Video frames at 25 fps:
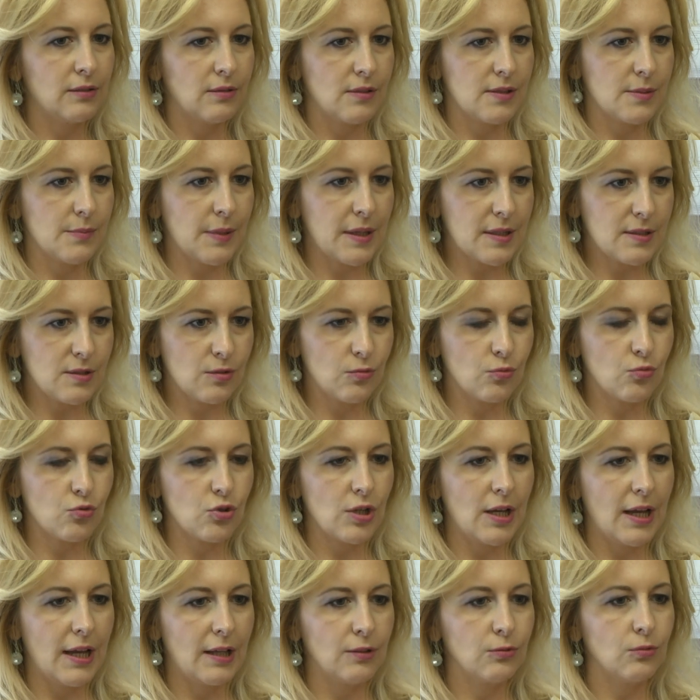to jest bardzo
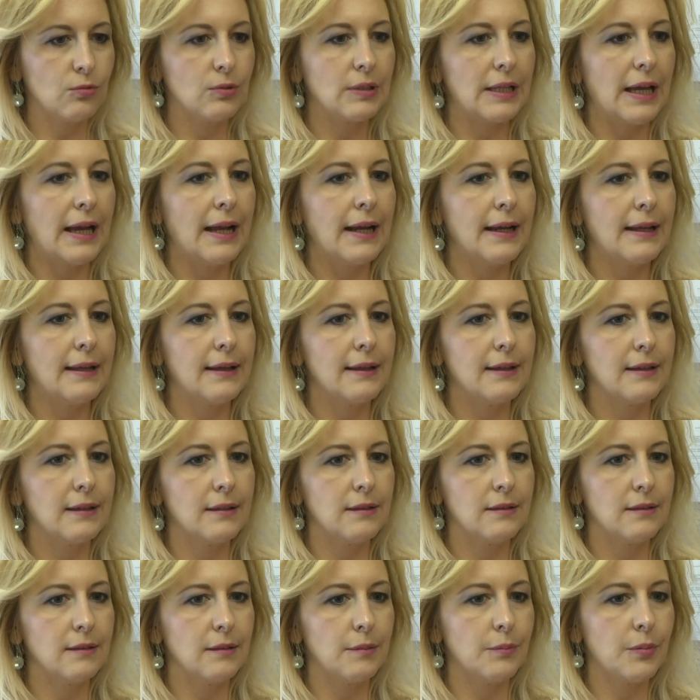duży atut,
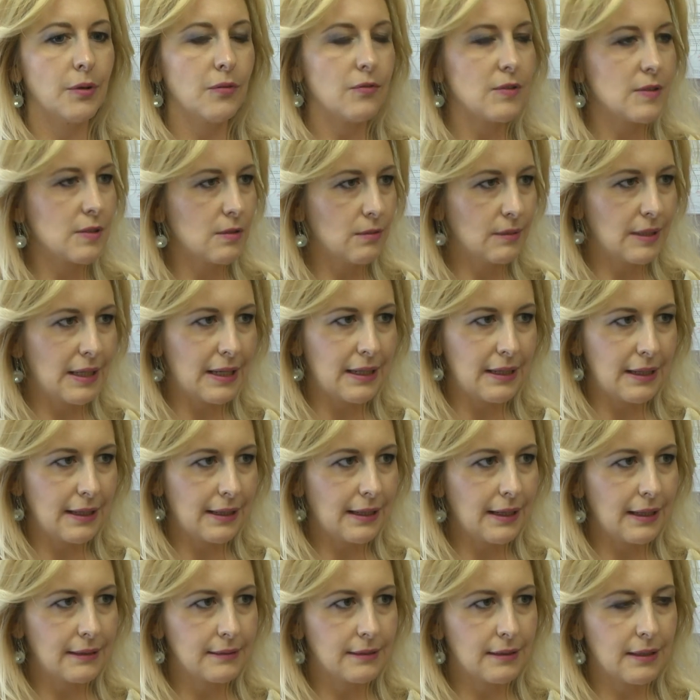ale y, profesjonalna
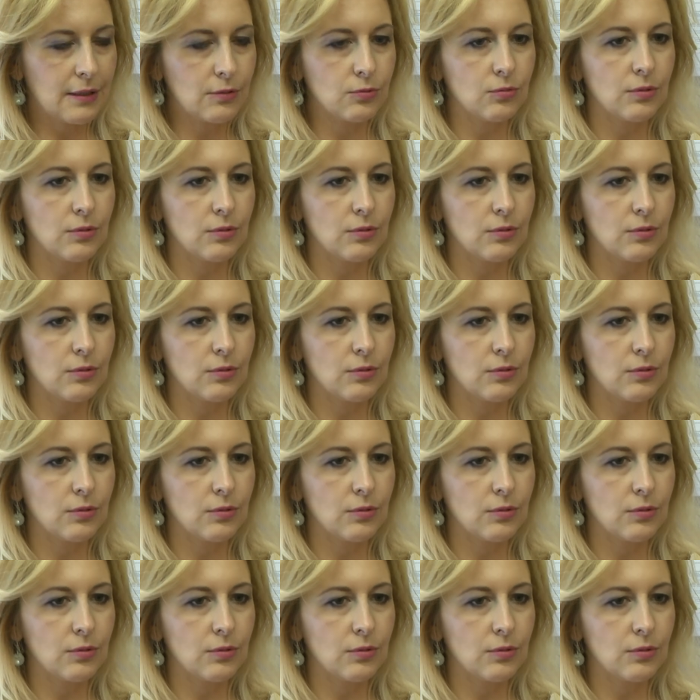kadra,